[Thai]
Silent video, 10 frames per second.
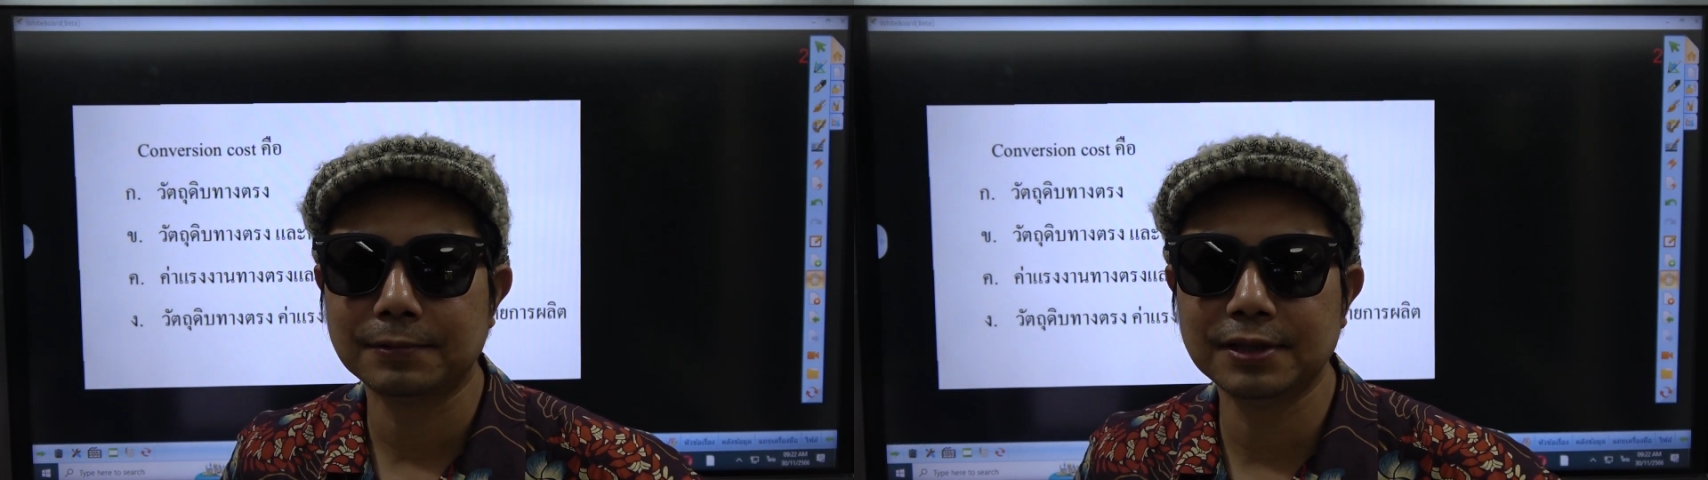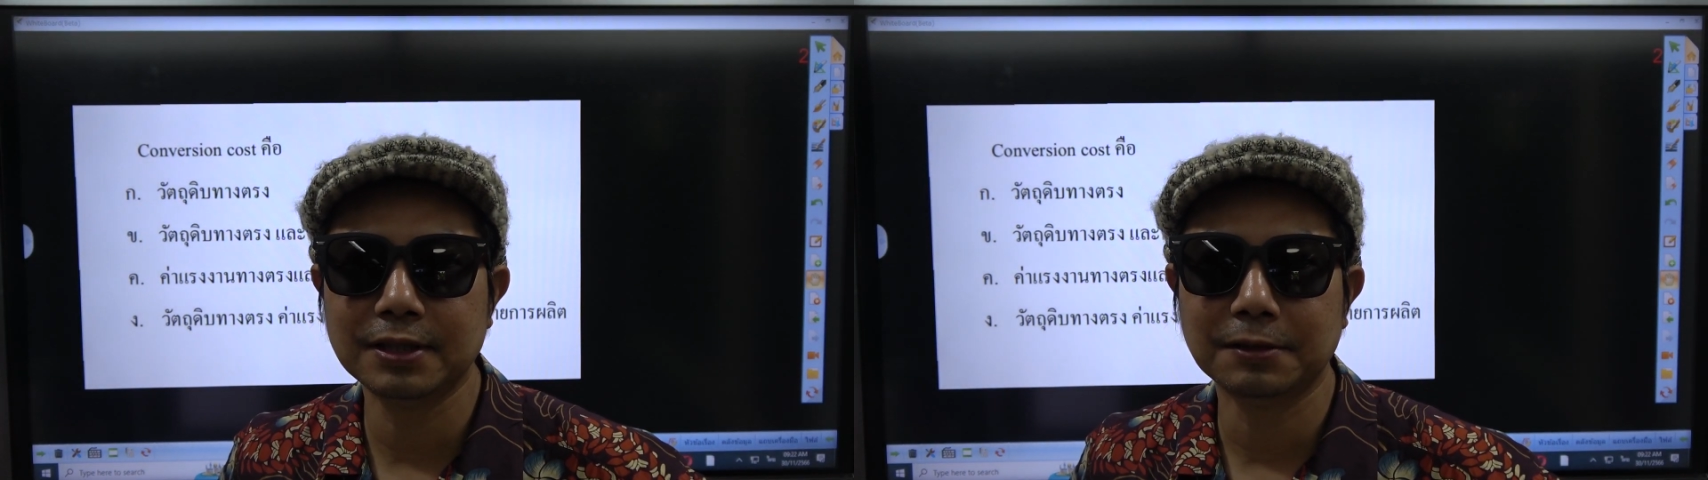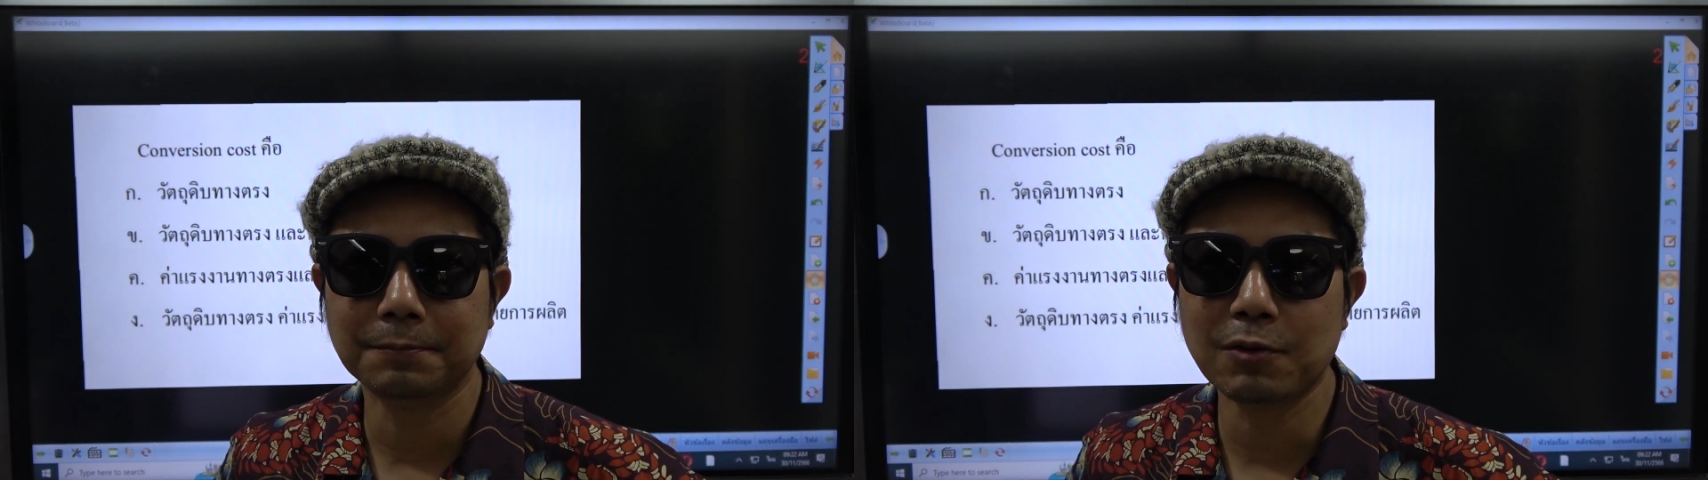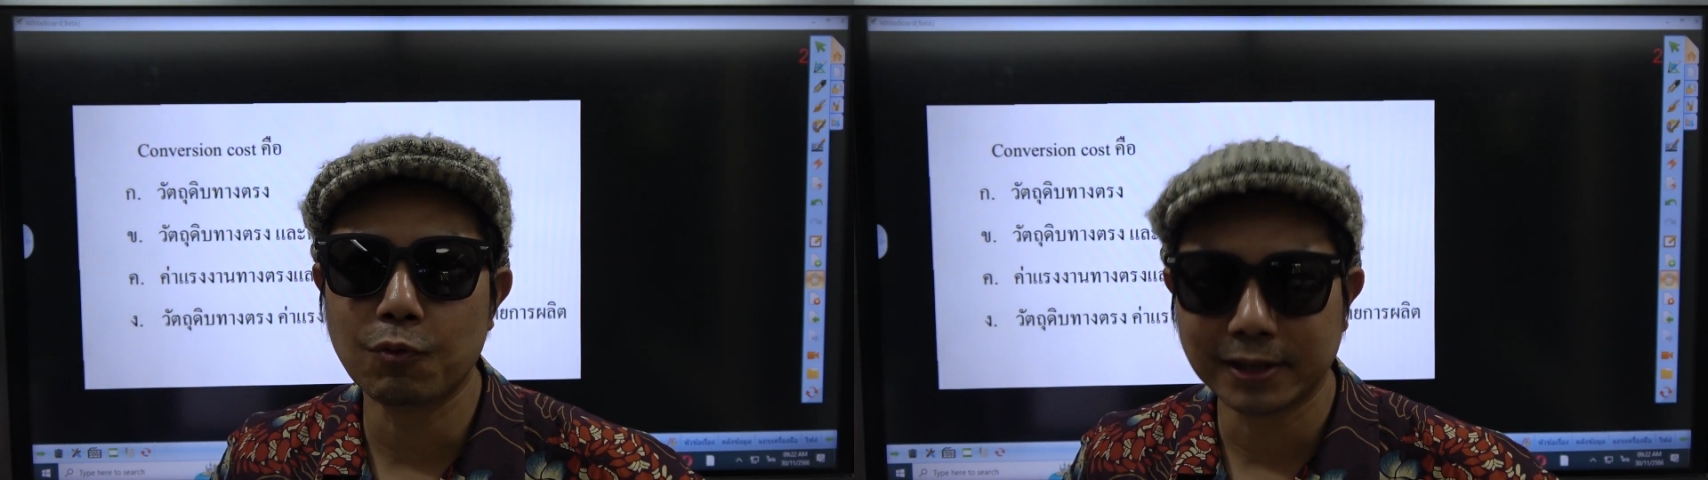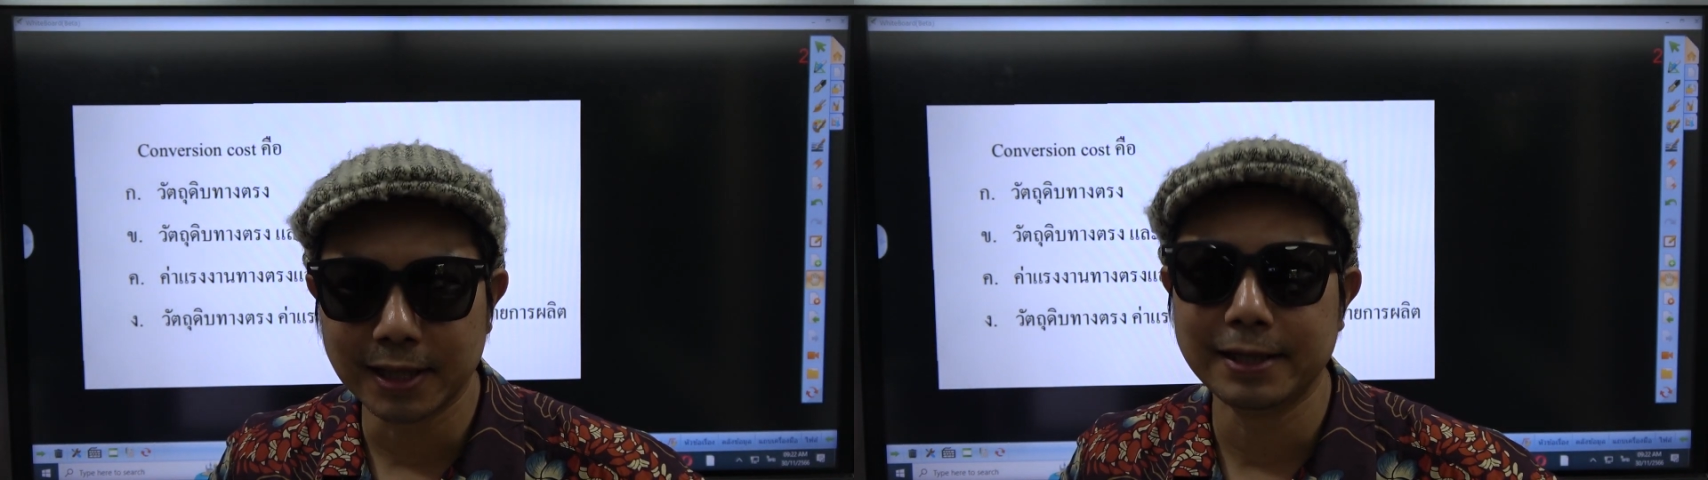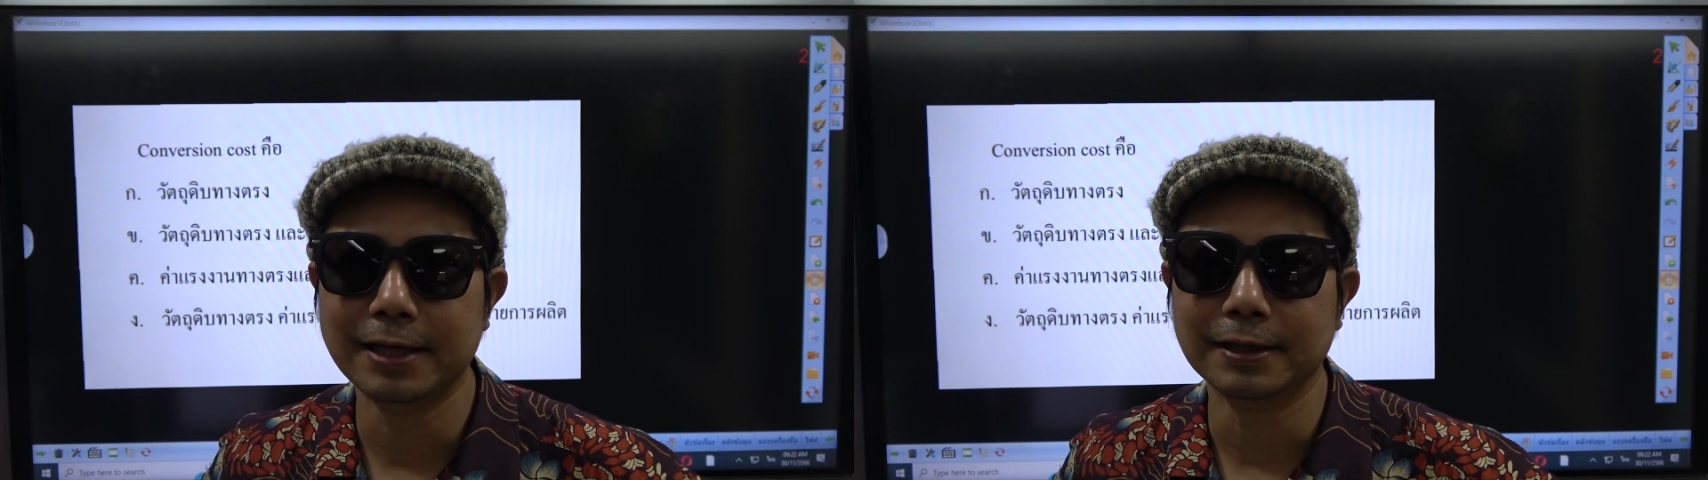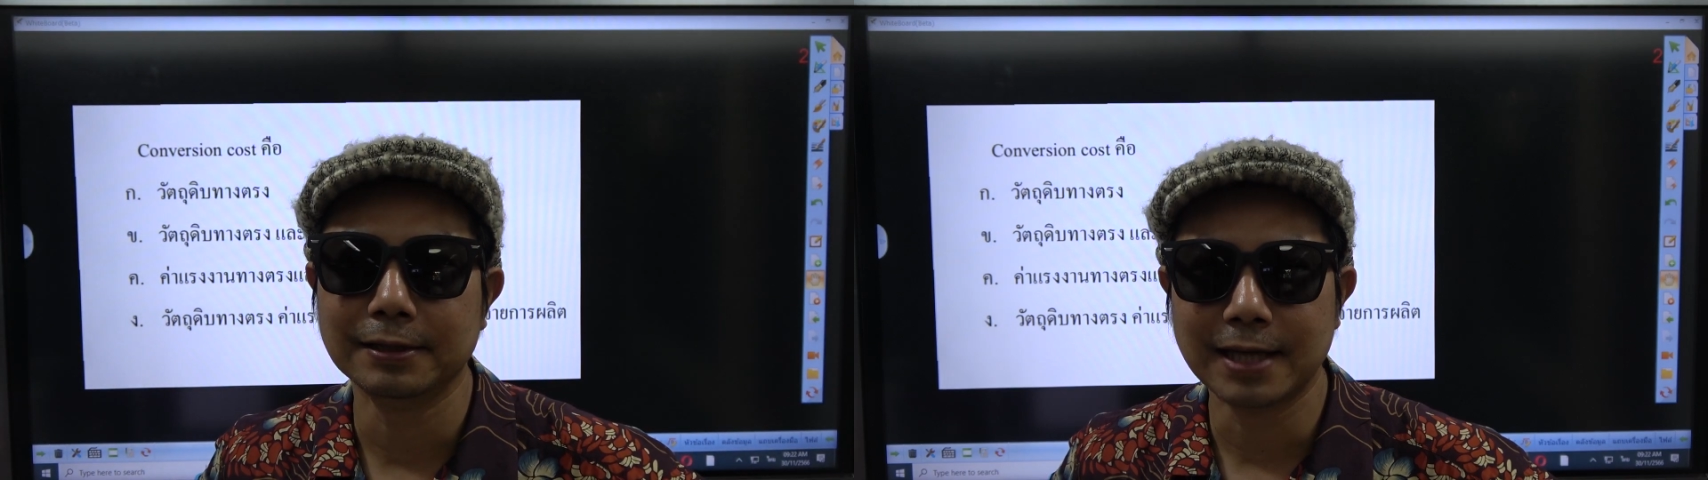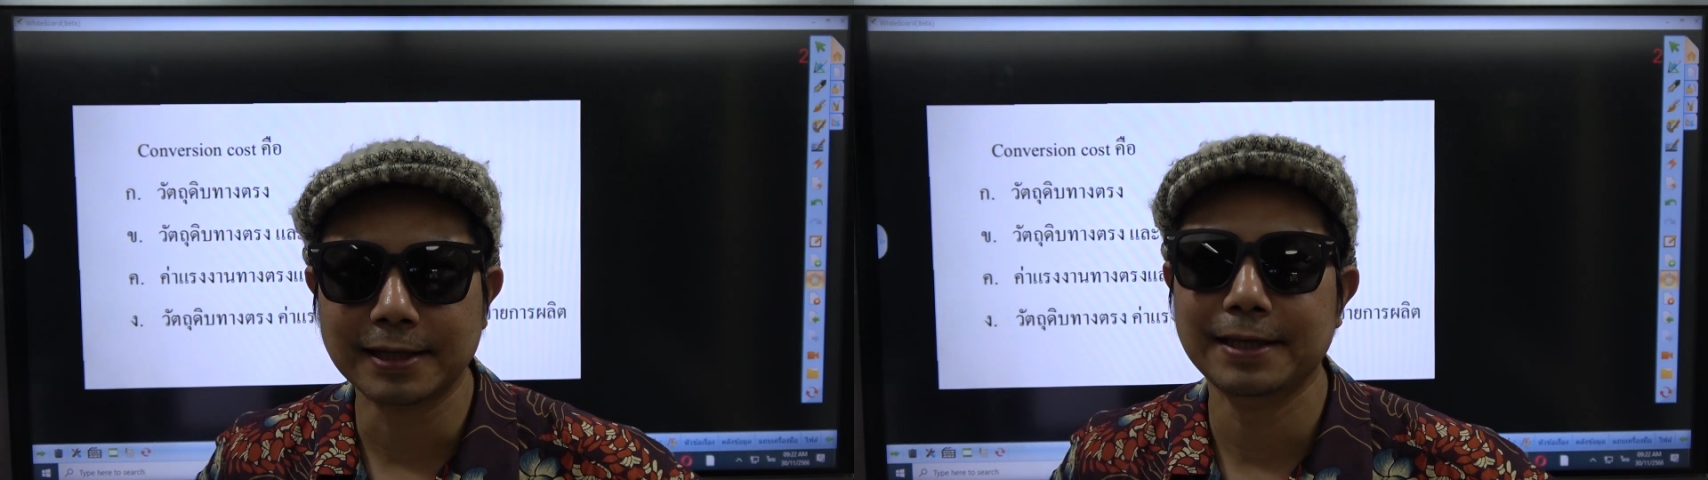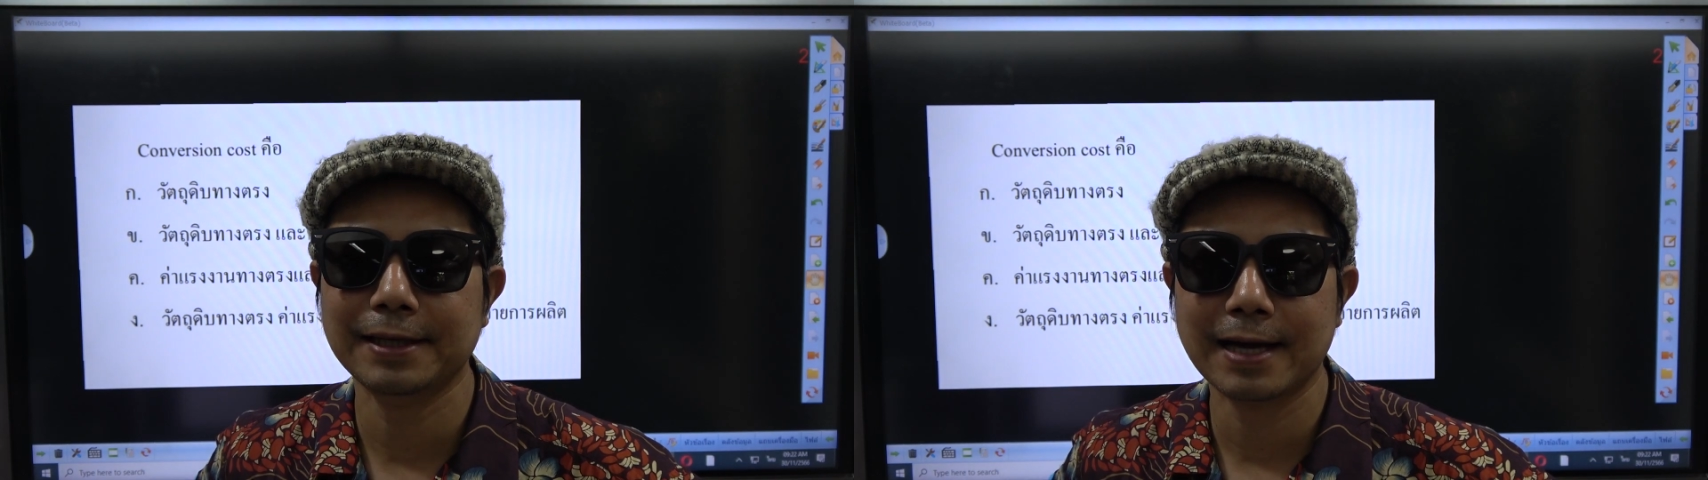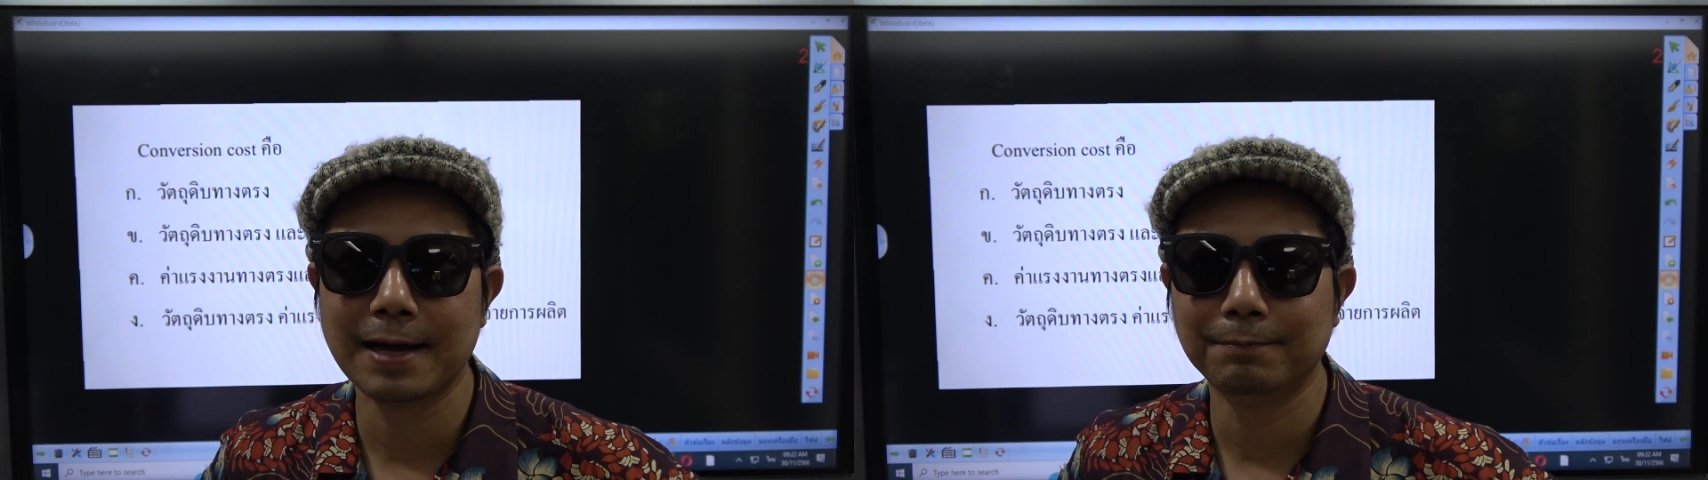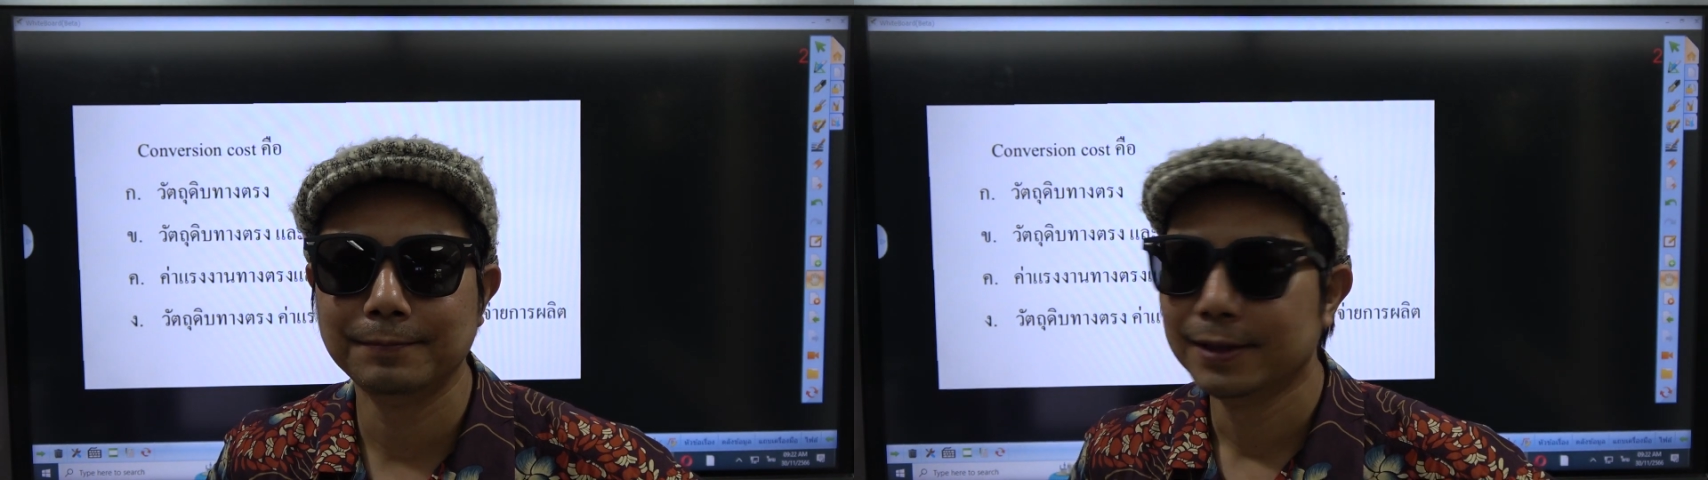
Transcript: ซึ่งไม่ควรเกิน 1 นาทีนะครับ